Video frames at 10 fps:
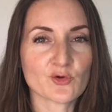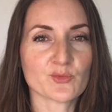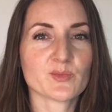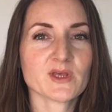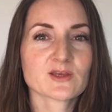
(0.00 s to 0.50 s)
d'un
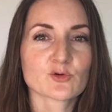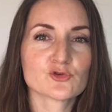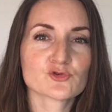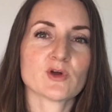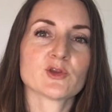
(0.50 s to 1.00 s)
bébé qui
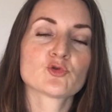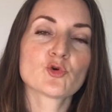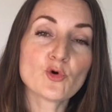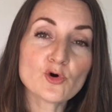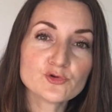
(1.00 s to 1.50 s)
reçoit
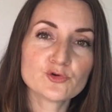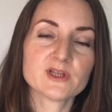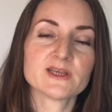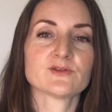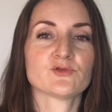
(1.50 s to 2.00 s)
trop de
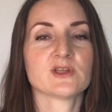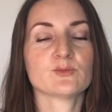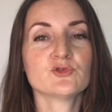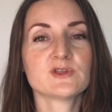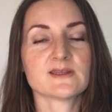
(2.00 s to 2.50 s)
lait de
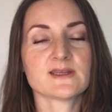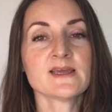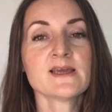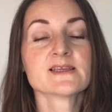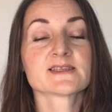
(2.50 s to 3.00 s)
début de
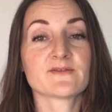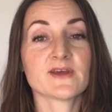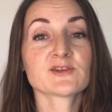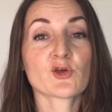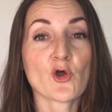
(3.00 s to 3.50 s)
tété, ça va
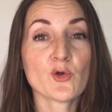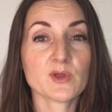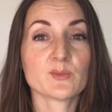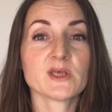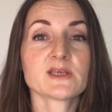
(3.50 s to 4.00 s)
être un
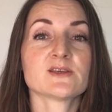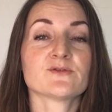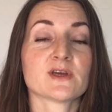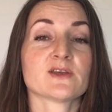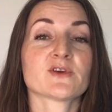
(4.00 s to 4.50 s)
bébé qui
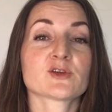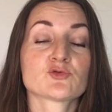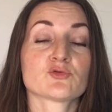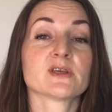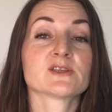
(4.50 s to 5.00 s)
va
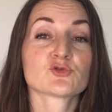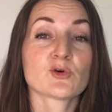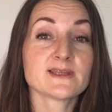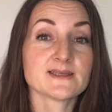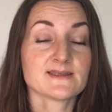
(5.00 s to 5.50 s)
effectuer
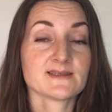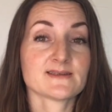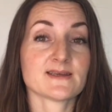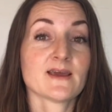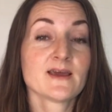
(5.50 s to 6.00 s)
soit des
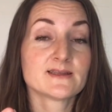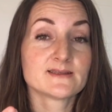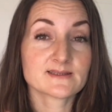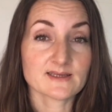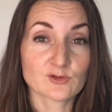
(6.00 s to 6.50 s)
tétés
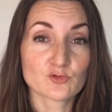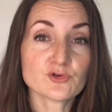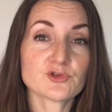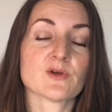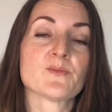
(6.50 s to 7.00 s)
très
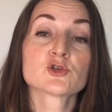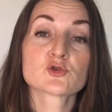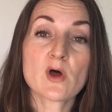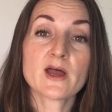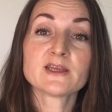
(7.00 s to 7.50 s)
courtes,
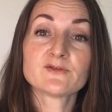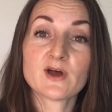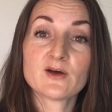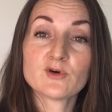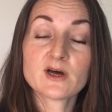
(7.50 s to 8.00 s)
soit il
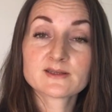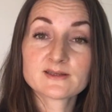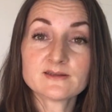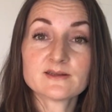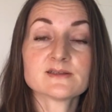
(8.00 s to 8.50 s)
va avoir
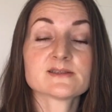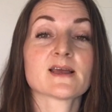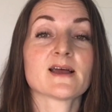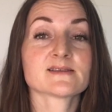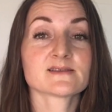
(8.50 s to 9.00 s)

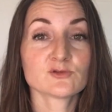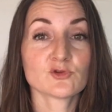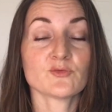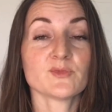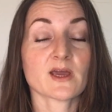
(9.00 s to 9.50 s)
tendance à
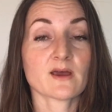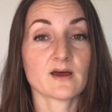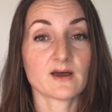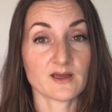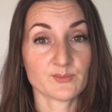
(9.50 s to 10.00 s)
s'endormir
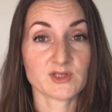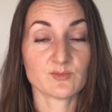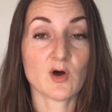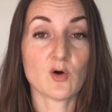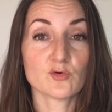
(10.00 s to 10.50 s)

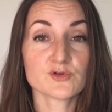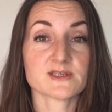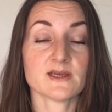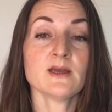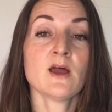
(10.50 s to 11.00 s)
rapidement au
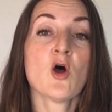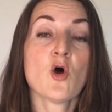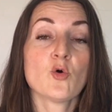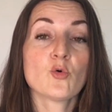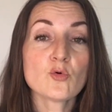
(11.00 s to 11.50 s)
sein,
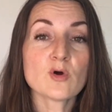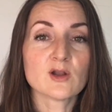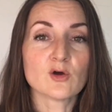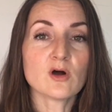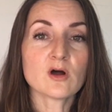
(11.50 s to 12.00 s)
ou
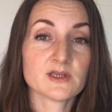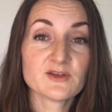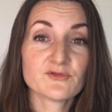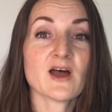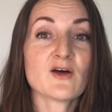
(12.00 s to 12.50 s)
alors,
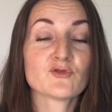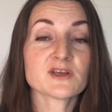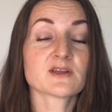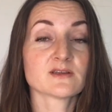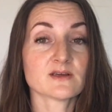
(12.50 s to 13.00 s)
il va
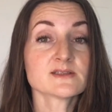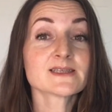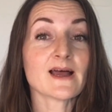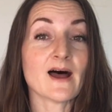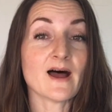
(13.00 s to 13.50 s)
avoir
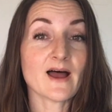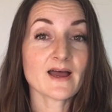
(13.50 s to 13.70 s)
tendance à